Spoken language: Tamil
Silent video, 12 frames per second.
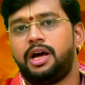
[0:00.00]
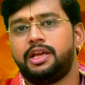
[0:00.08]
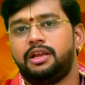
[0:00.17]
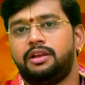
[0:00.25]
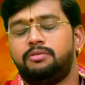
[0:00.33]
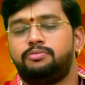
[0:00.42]

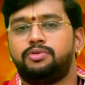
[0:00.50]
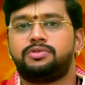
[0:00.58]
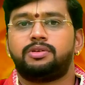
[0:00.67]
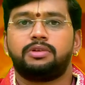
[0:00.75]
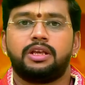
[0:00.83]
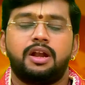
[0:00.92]
ஆயில்யம்
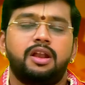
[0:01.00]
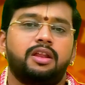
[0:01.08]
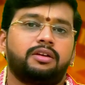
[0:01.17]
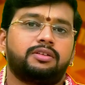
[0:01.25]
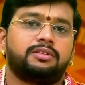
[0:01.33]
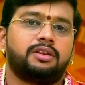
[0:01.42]
பூசம் இரண்டு
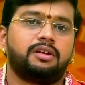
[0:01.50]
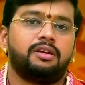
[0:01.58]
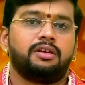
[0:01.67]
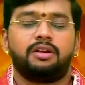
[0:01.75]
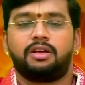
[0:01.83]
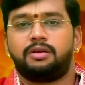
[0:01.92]

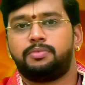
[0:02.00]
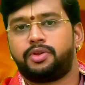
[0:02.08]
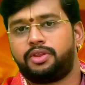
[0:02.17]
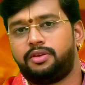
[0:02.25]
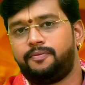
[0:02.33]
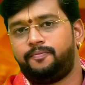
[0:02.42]
நட்சத்திரங்களுக்கு
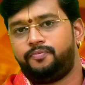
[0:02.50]
நடக்கப்படுறது